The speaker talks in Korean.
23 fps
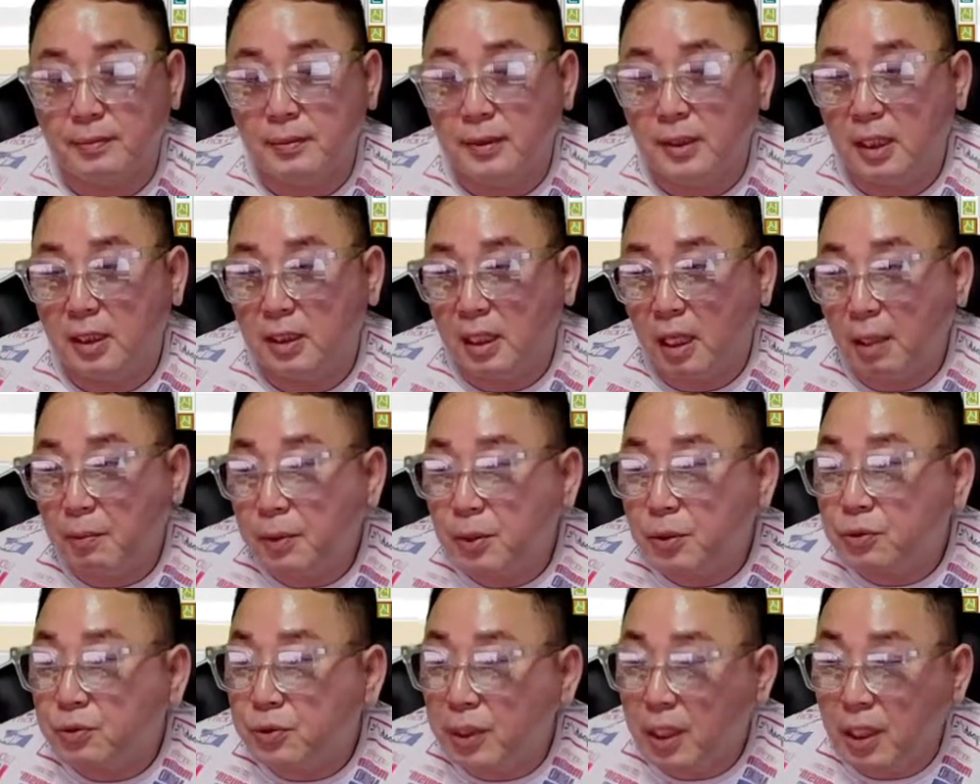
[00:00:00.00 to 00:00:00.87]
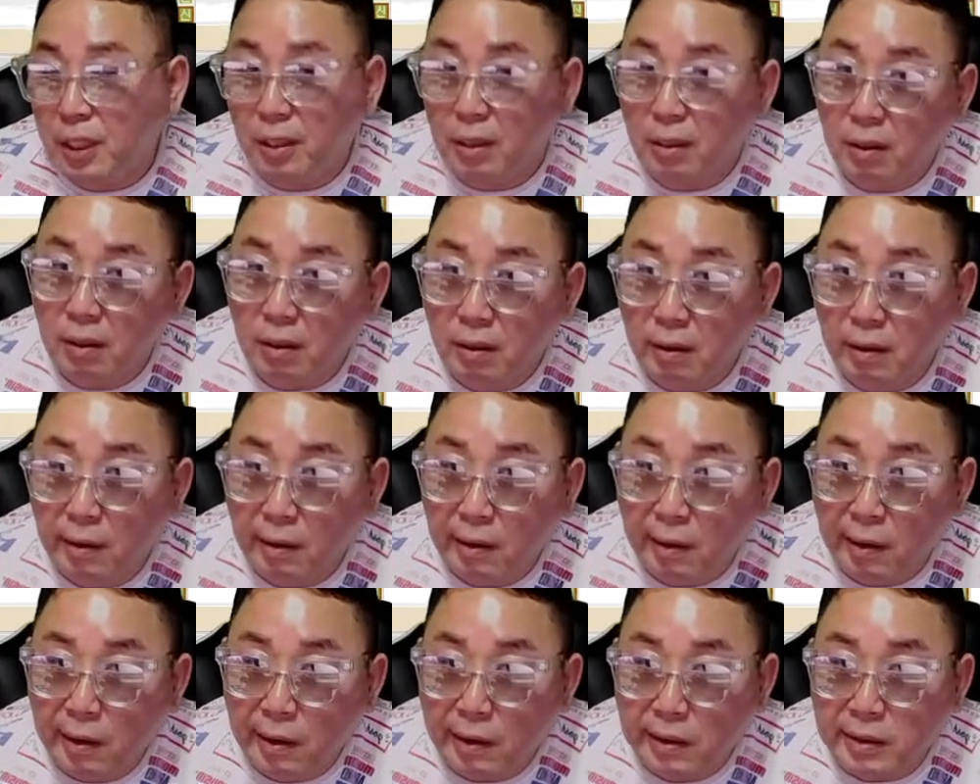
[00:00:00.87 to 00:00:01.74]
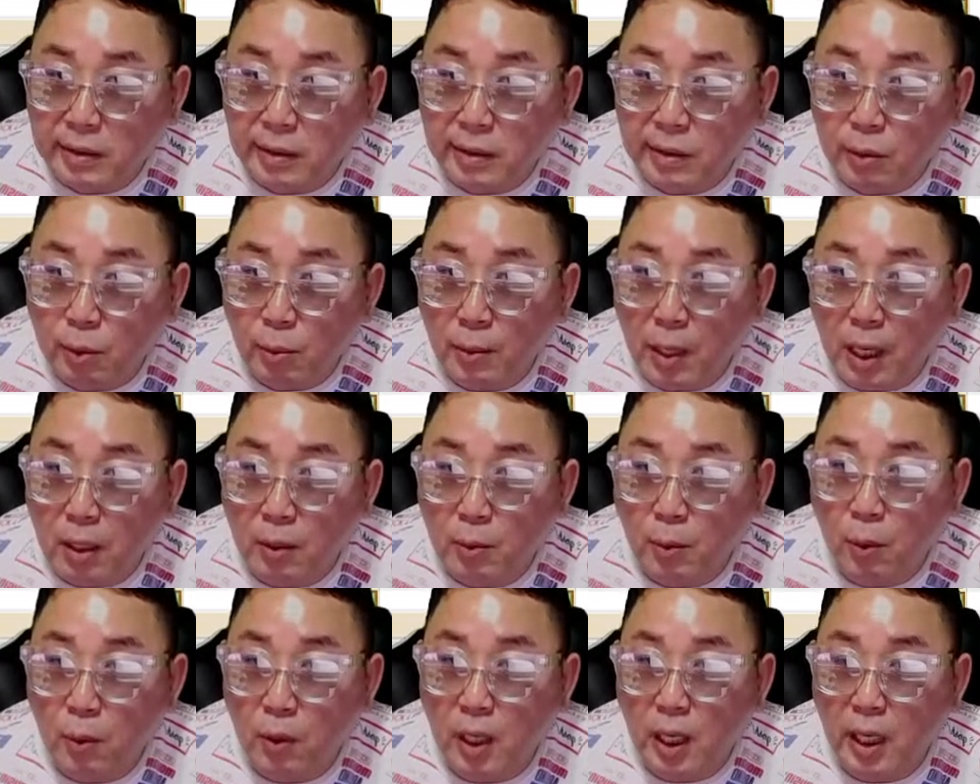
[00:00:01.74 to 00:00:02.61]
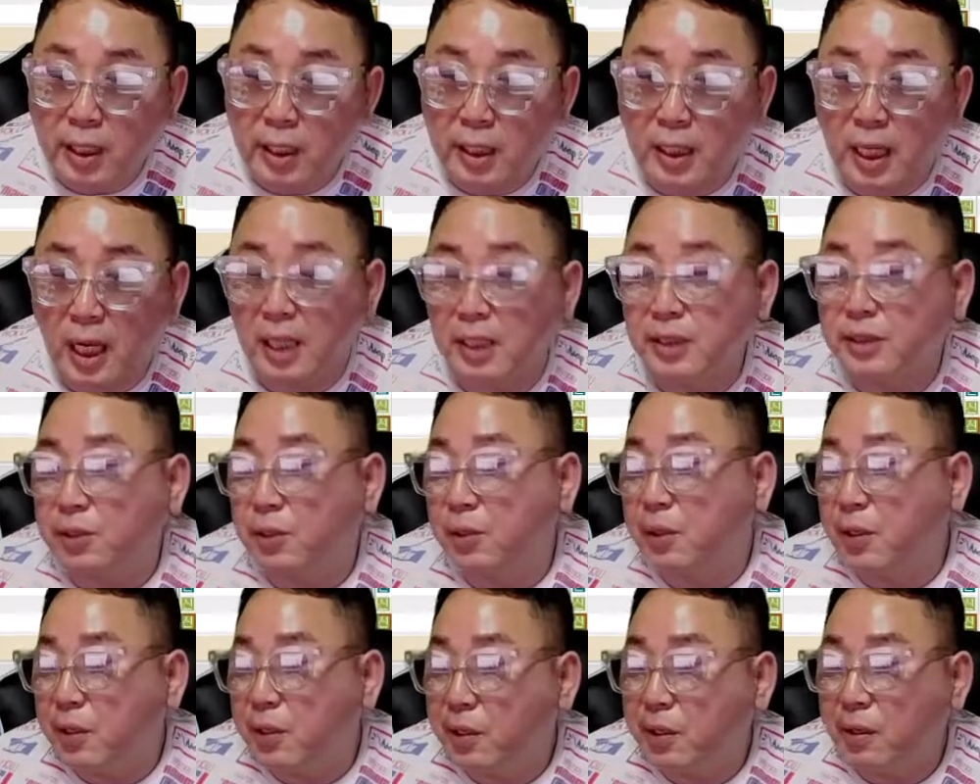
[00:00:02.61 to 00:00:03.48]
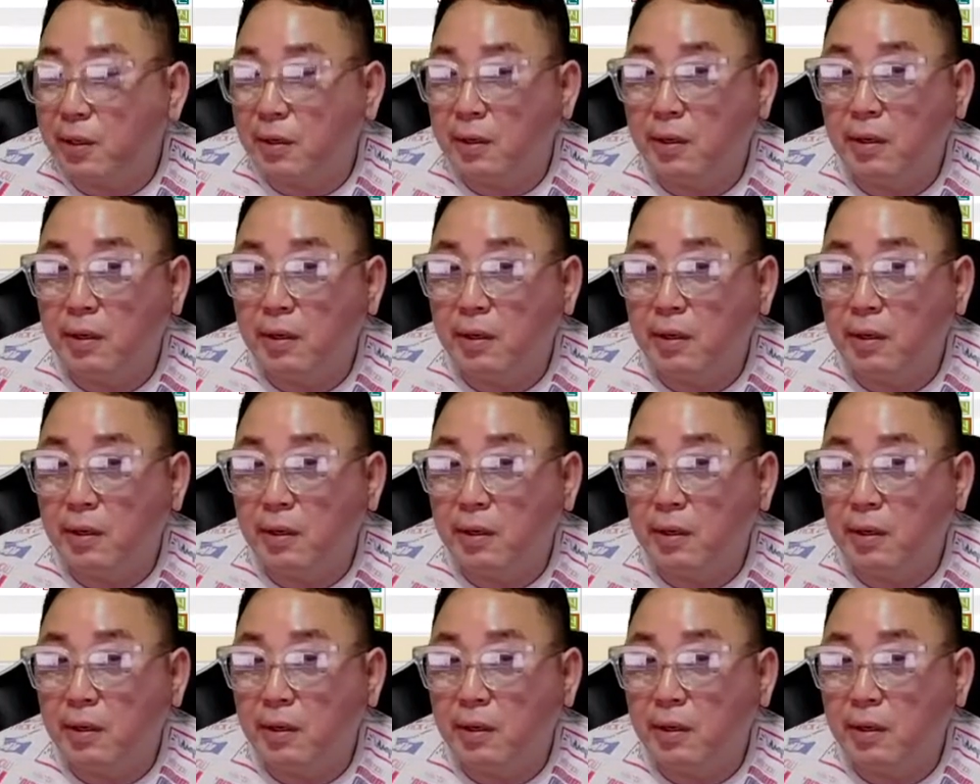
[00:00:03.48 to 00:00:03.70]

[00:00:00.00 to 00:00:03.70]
내비두세요. 요만큼 올라간 게 양이 적어요.